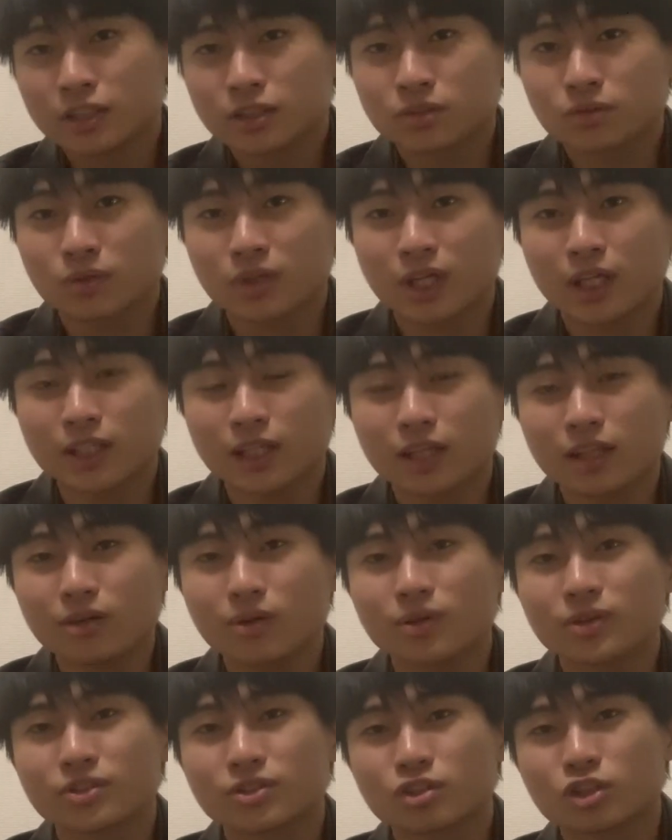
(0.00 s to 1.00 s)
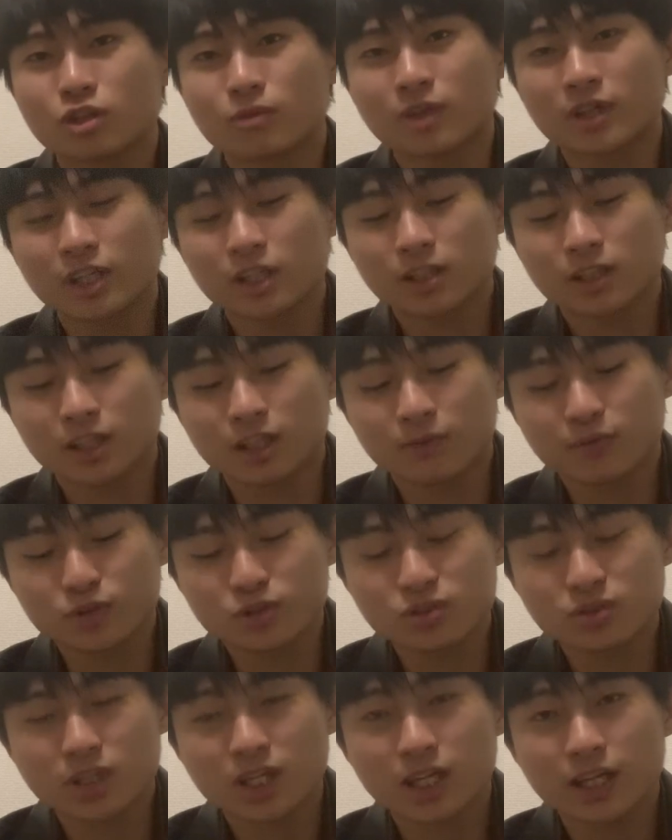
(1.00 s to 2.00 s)
そりゃなんだこいつって思われるから、も
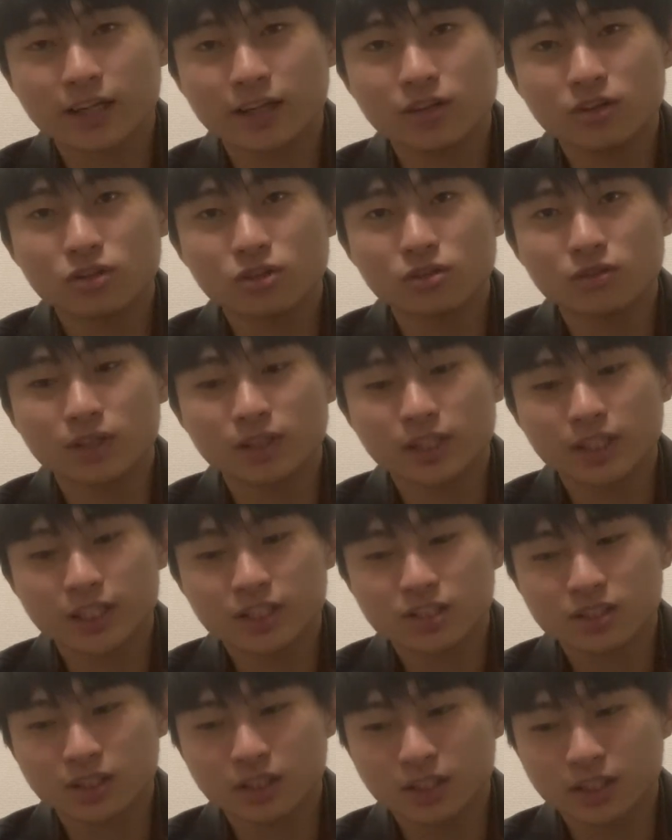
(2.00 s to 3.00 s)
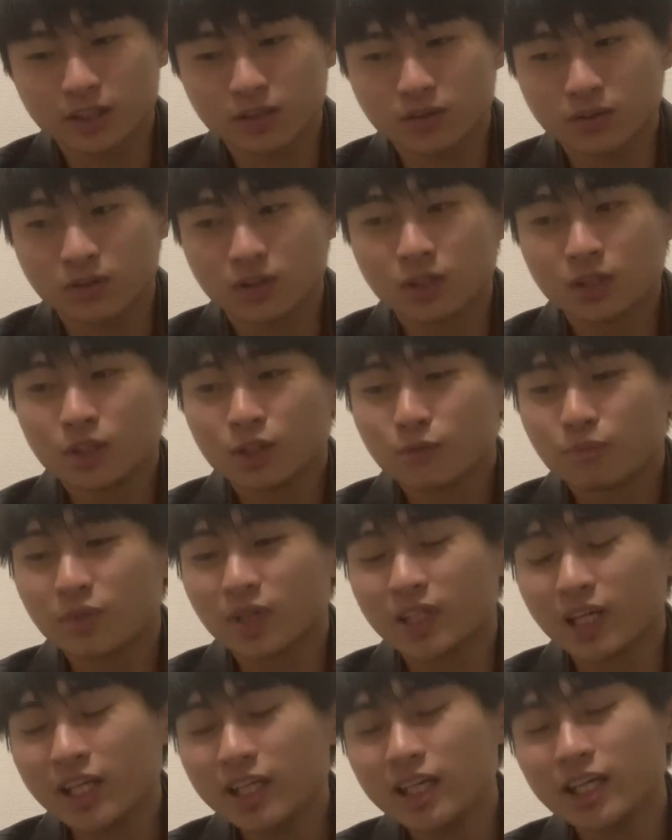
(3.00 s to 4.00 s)
ちろん加減というのは大事なんだけど、ま
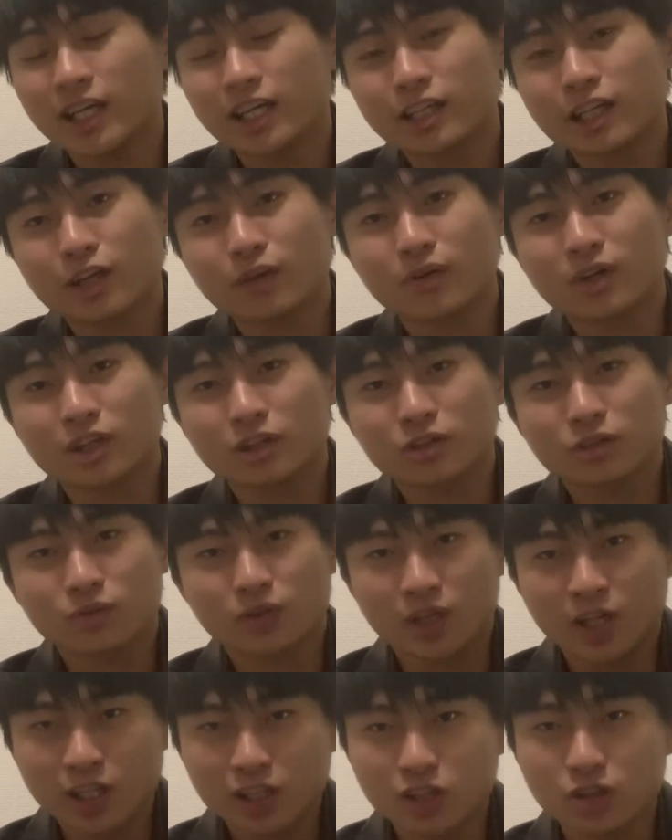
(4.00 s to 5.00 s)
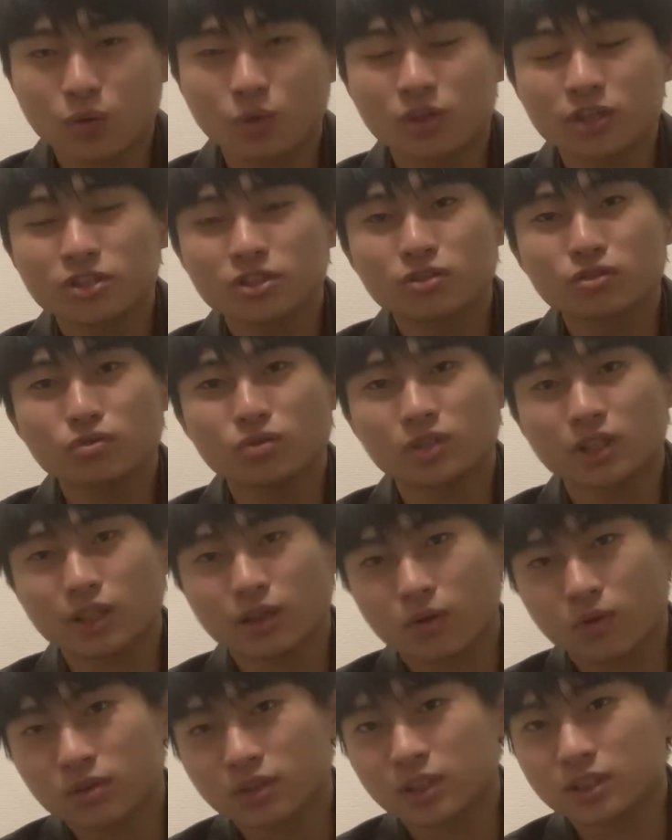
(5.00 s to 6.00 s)
あ何が言いたいのかっていうと、変に取り繕うなっ
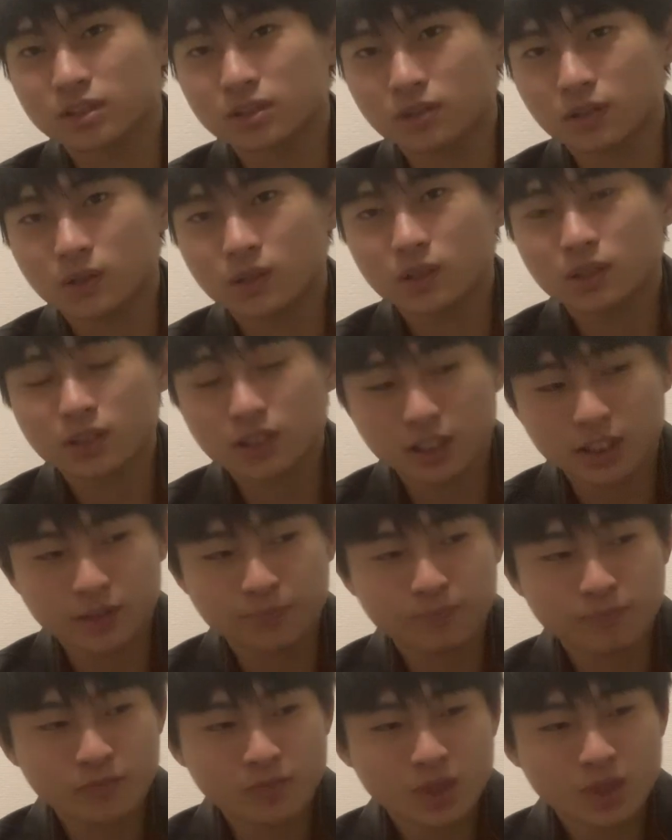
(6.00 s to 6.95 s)
てことなんですよ。ね。